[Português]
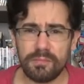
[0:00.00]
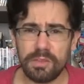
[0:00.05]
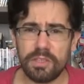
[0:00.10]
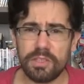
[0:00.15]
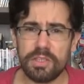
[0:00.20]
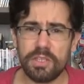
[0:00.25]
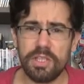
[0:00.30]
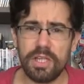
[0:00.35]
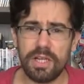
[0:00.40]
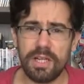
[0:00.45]

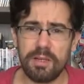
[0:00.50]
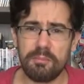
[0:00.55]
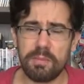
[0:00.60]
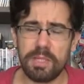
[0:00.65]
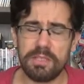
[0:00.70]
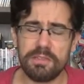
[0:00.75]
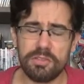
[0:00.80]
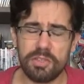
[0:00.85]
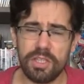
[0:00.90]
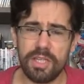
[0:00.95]
tinha
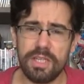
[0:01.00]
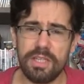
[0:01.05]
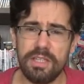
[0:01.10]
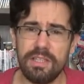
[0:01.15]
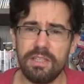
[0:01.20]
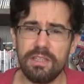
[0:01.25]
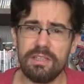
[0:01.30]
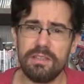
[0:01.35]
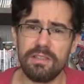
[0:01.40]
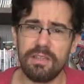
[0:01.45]
acabado de
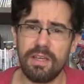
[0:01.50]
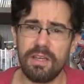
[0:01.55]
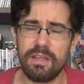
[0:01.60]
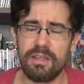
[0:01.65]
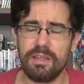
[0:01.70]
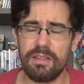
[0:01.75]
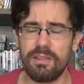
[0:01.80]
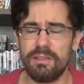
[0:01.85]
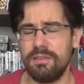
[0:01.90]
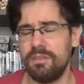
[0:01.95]
cair
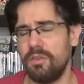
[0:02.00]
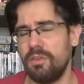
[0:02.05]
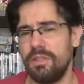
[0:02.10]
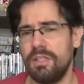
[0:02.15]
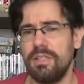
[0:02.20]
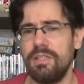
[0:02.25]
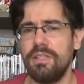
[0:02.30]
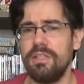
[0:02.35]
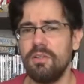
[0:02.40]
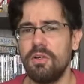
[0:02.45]
é, em
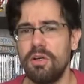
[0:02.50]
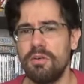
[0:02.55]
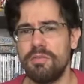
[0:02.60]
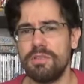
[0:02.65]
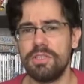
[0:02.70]
89.